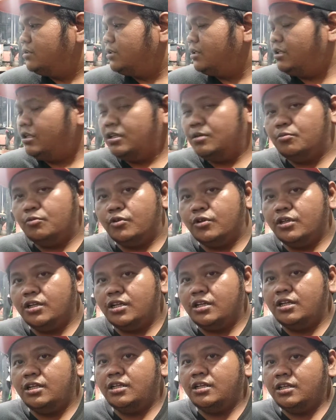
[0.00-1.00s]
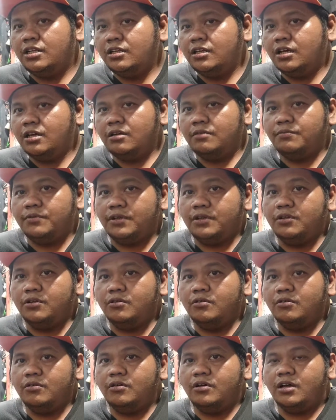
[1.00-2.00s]
jadi kemungkinan ini yang
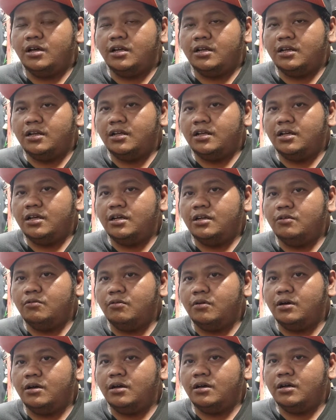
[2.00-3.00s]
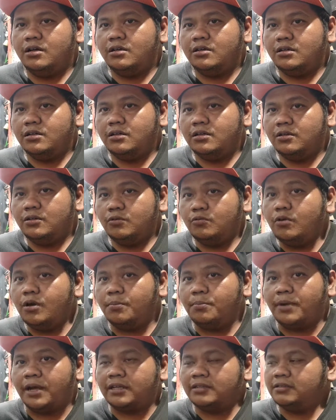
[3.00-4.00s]
video ada dua dua
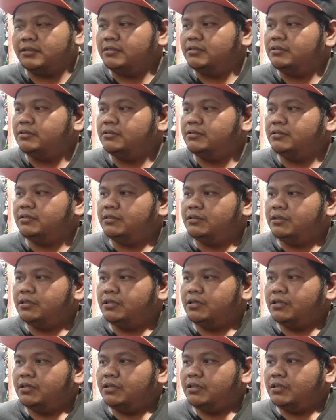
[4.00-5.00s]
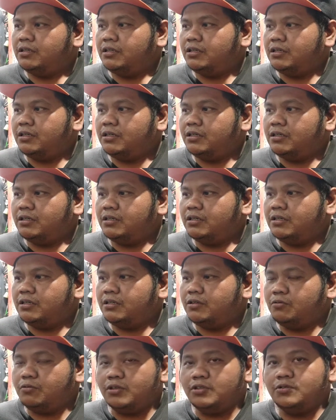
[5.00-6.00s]
part uh,
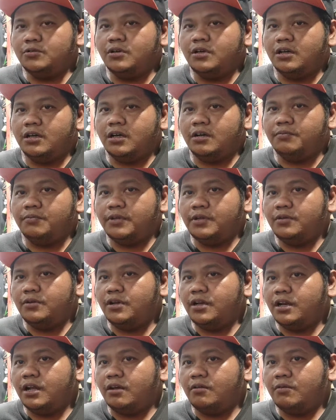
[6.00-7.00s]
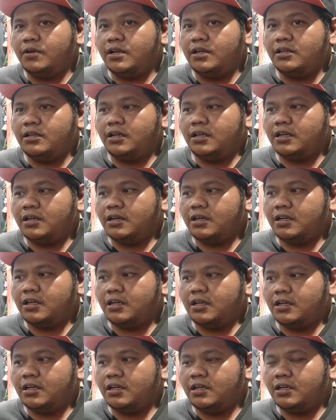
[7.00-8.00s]
eh, gue juga nggak video dari awal karena
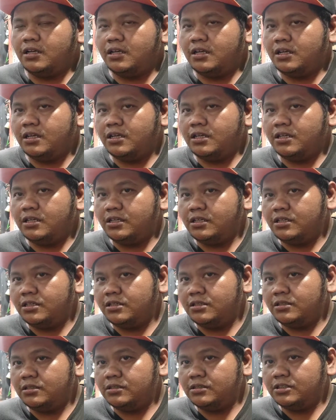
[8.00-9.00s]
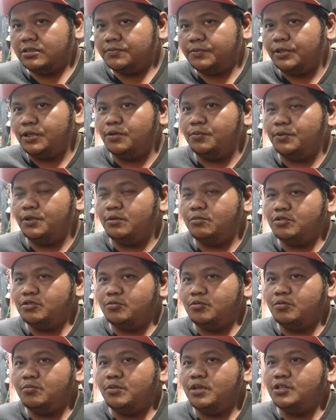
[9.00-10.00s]
video-video
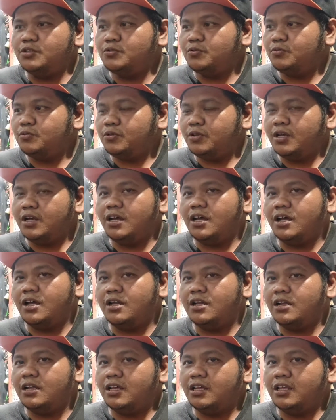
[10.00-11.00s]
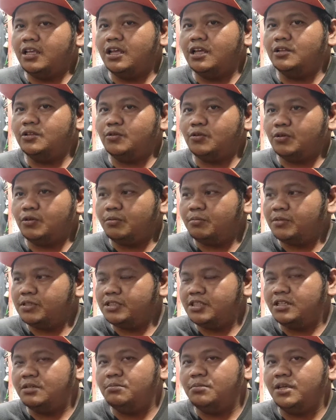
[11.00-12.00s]
sebelumnya sudah ada yang turun
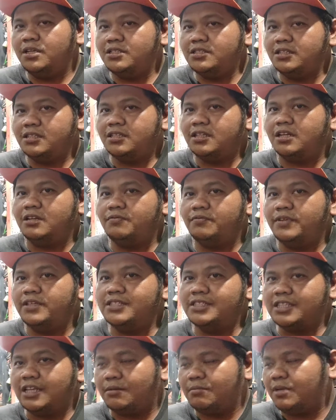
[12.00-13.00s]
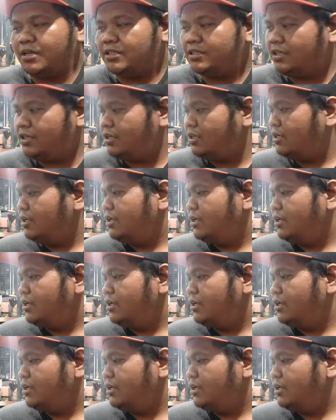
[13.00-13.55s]
mesin basic trivi sama aja